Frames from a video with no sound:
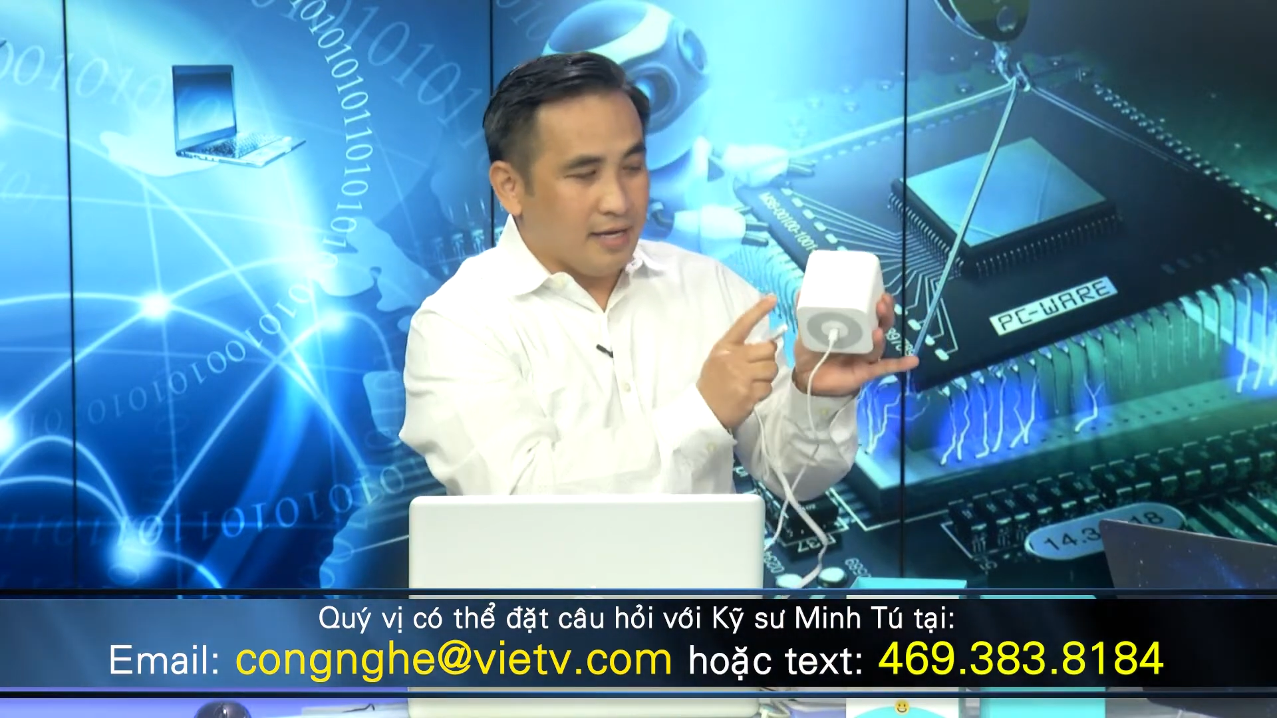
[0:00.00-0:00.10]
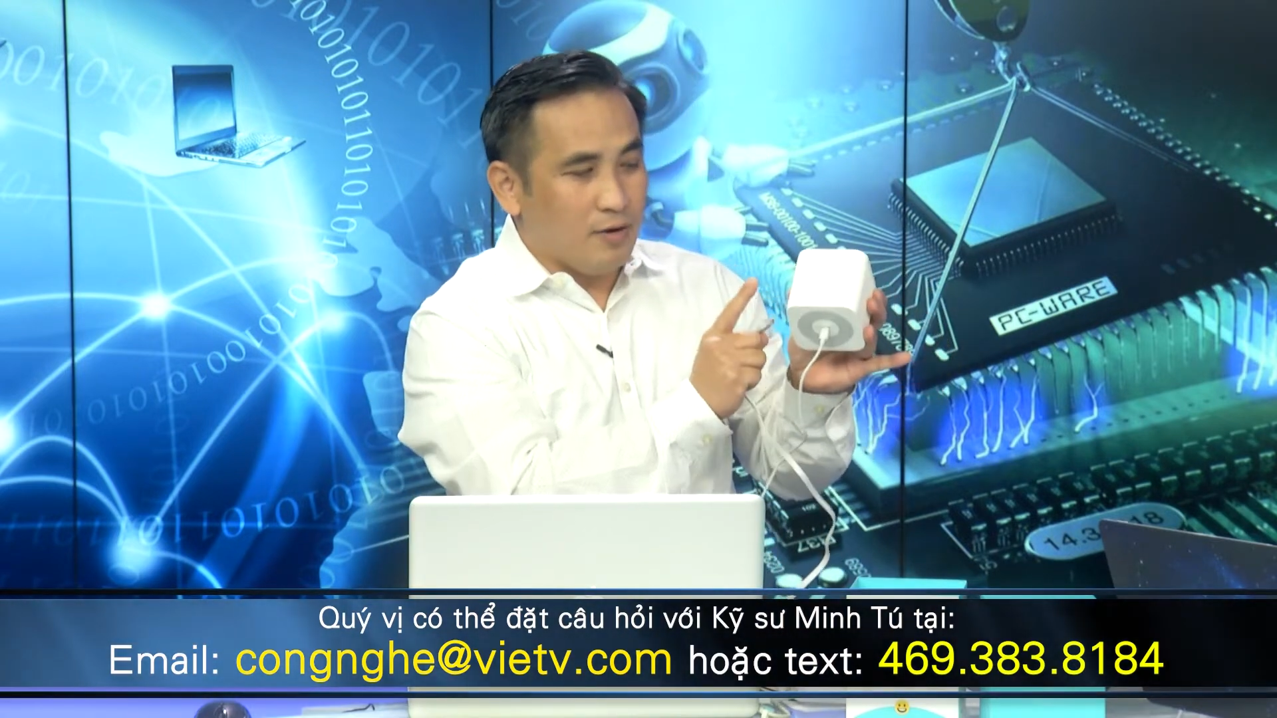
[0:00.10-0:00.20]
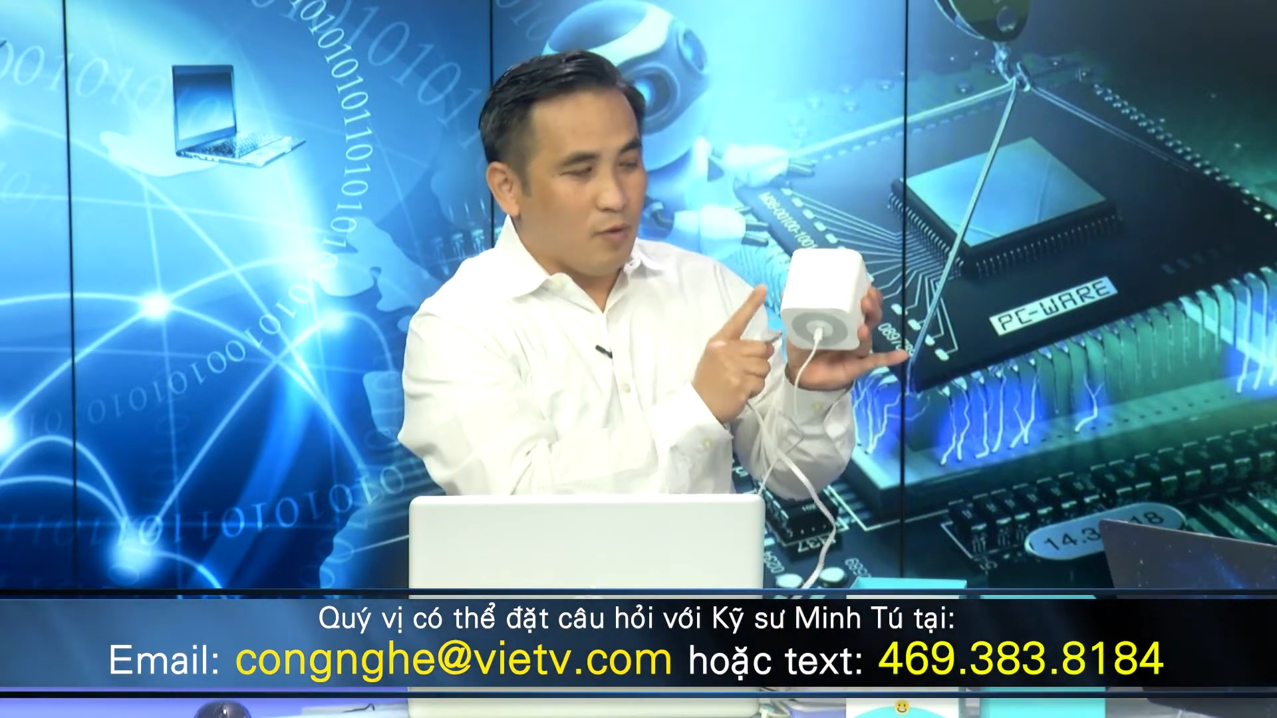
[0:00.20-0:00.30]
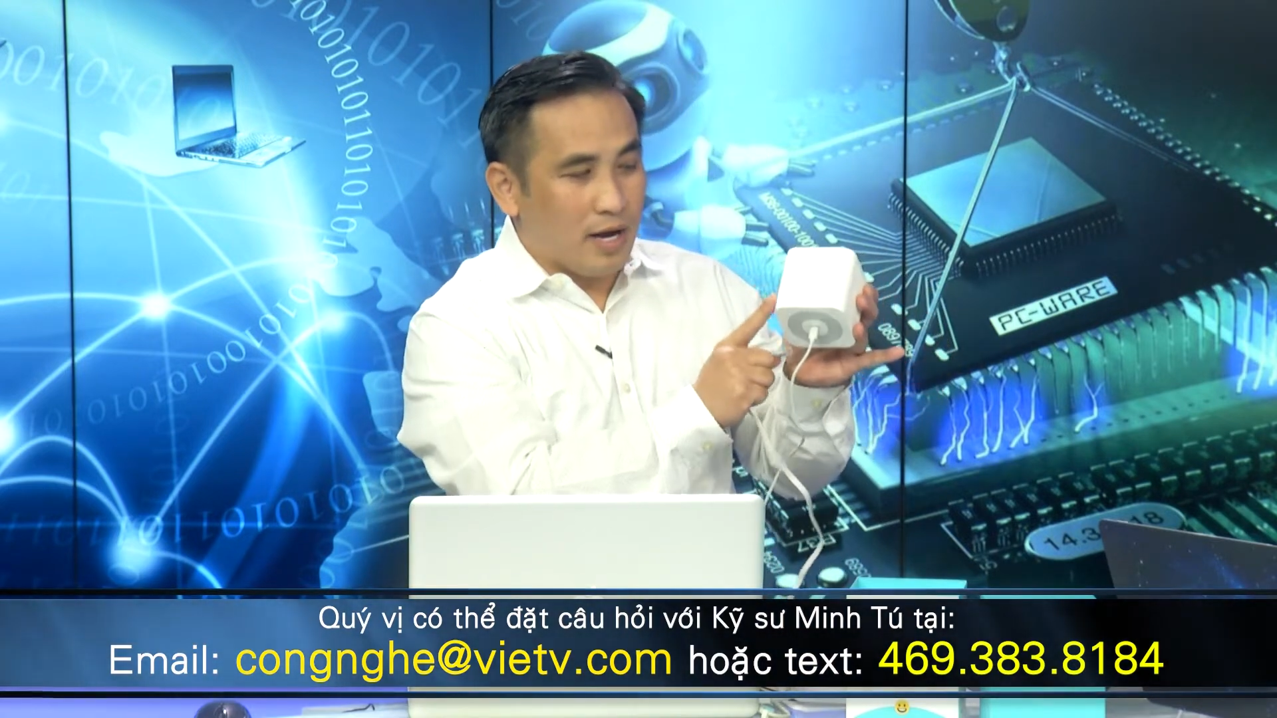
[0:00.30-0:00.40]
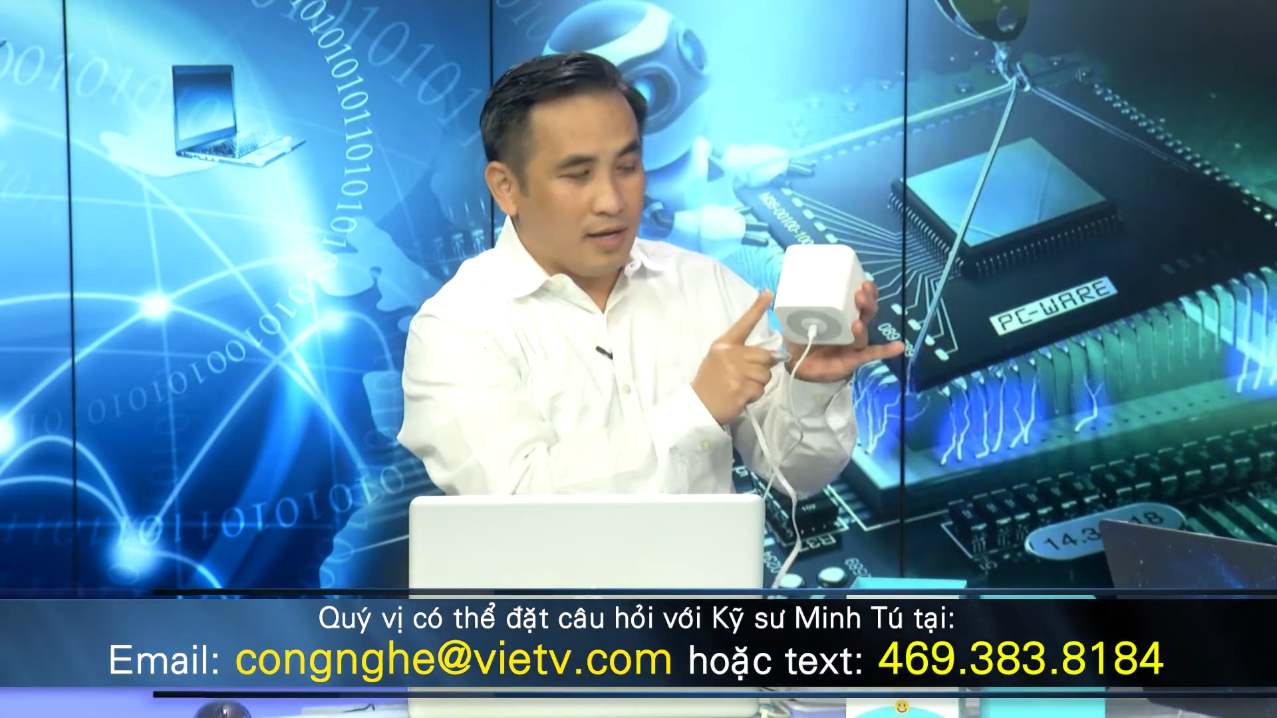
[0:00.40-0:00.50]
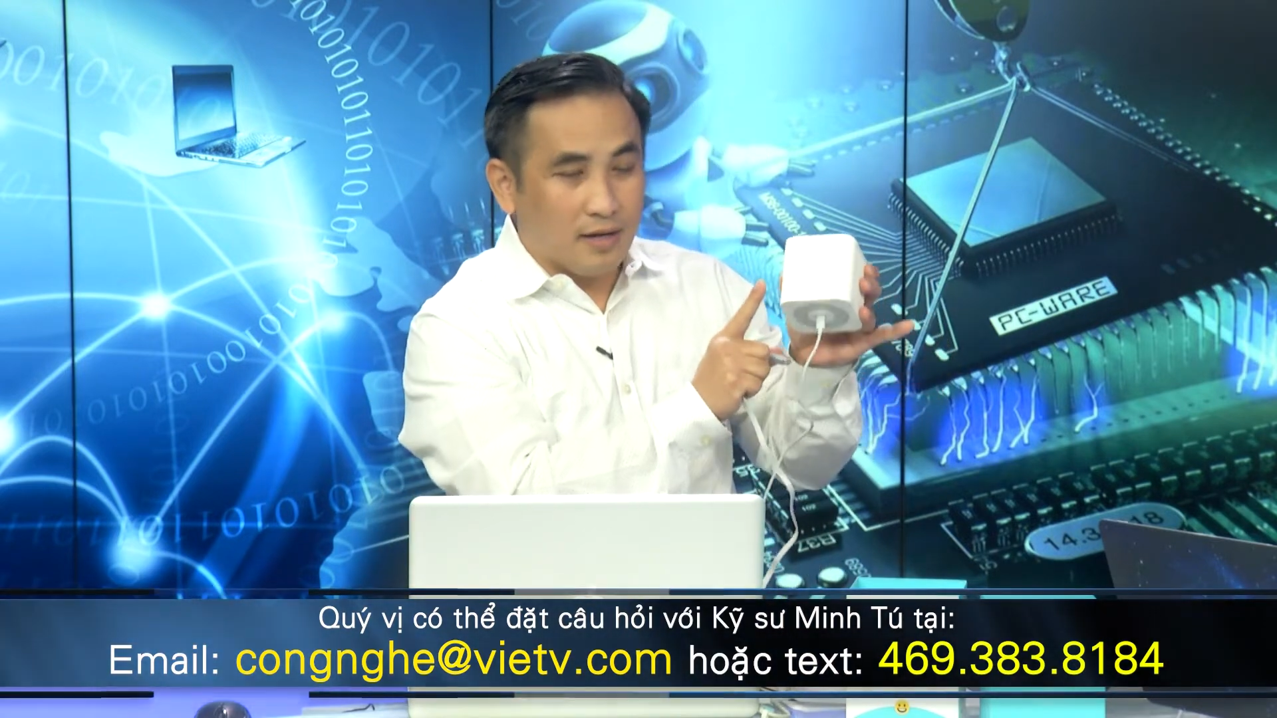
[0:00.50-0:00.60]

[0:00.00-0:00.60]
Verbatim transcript: cái quay